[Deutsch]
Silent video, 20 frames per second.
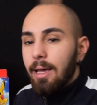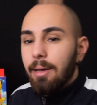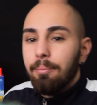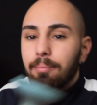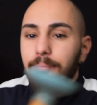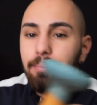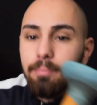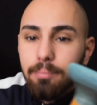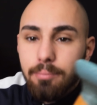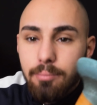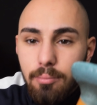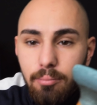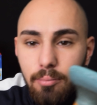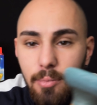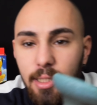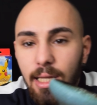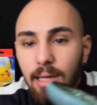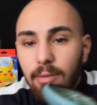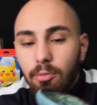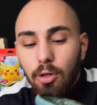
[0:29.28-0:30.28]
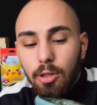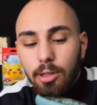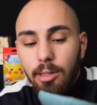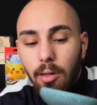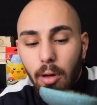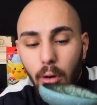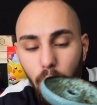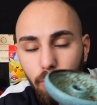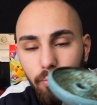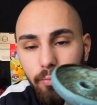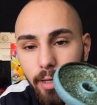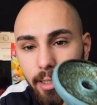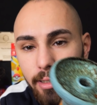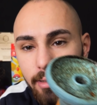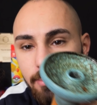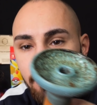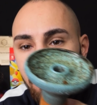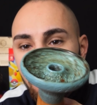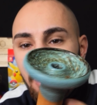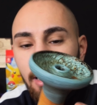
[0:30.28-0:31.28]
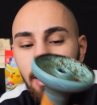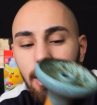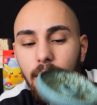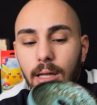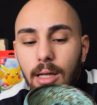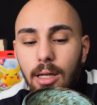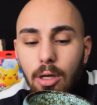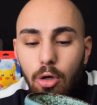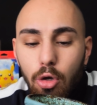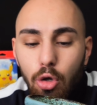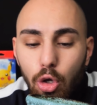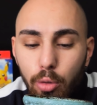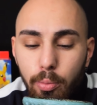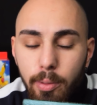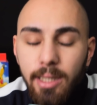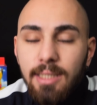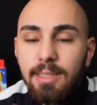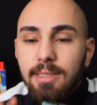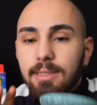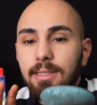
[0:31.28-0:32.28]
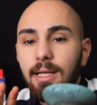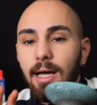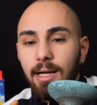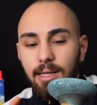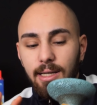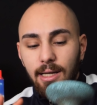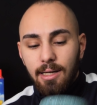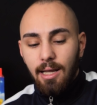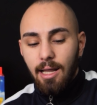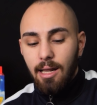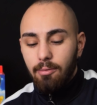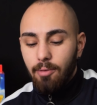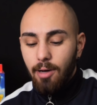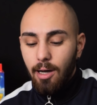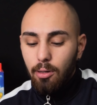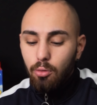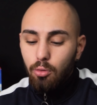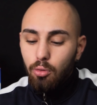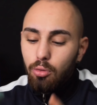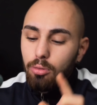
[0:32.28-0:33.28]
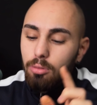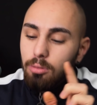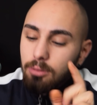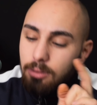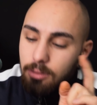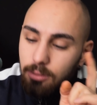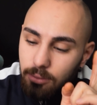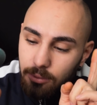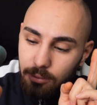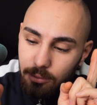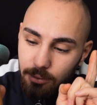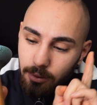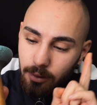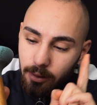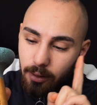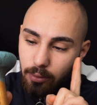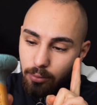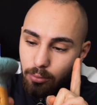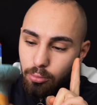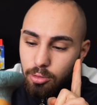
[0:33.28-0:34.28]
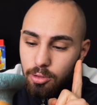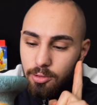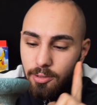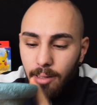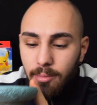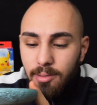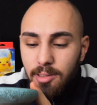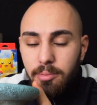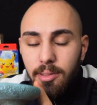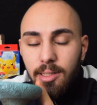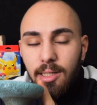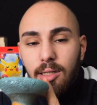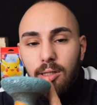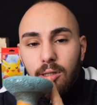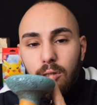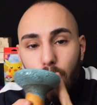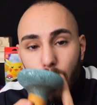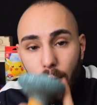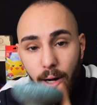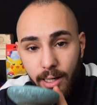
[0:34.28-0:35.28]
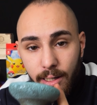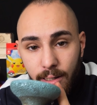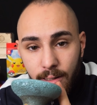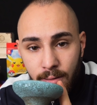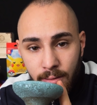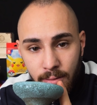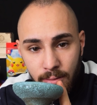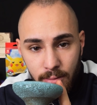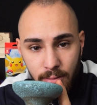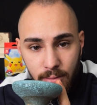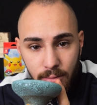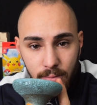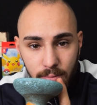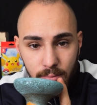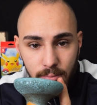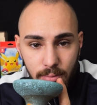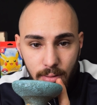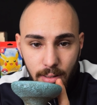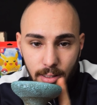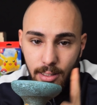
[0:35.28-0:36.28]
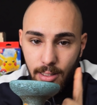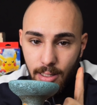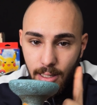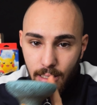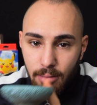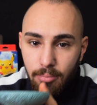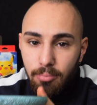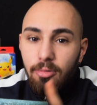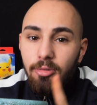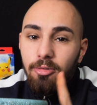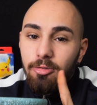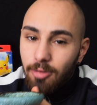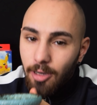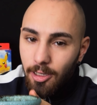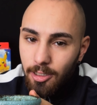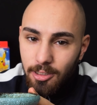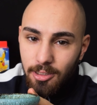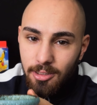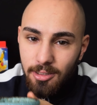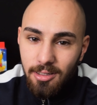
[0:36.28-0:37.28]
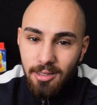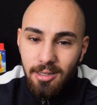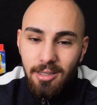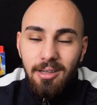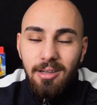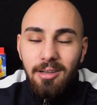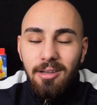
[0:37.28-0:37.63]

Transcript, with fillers: M mit dem wir heute rauchen werden. Übrigens, danke an Elvano. Und zwar haben sie mir den Dragon M Funnel